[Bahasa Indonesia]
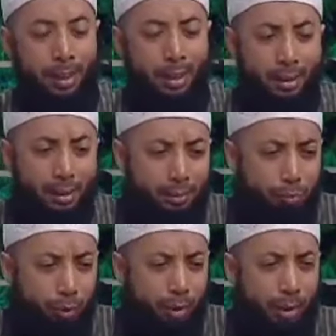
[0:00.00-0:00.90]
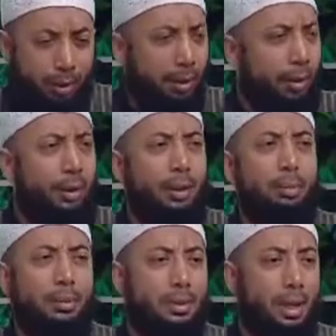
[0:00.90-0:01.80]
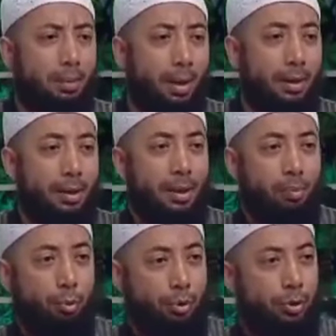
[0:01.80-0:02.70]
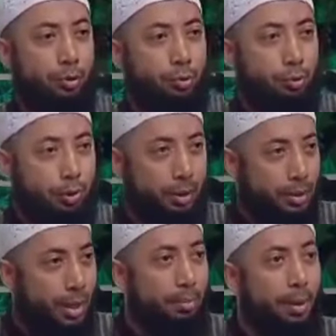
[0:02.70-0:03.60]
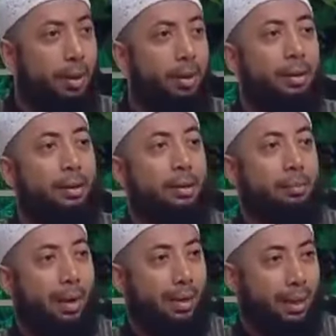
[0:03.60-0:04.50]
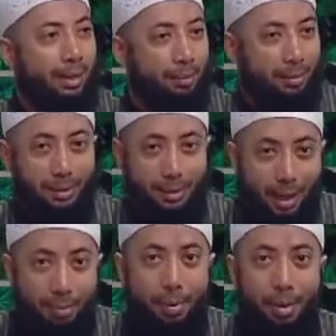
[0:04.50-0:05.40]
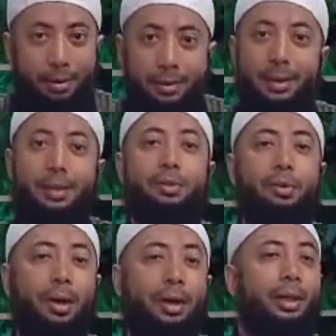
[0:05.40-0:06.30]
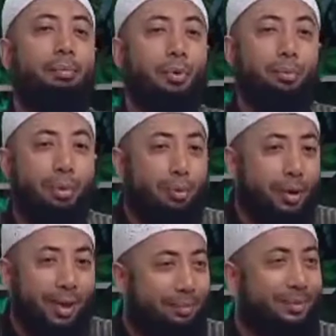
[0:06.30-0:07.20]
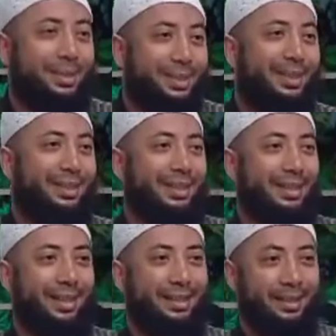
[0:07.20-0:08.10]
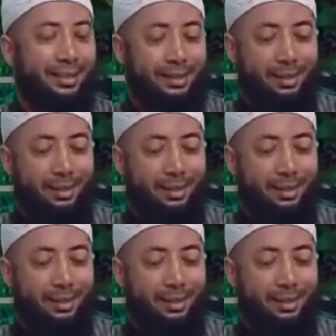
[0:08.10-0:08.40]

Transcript: Maka dia temukan laki-laki ini masih sama, posisi duduknya sama, pakaiannya masih sama. Jelas orang ini belum keluar dari masjid gitu ya. Hmm.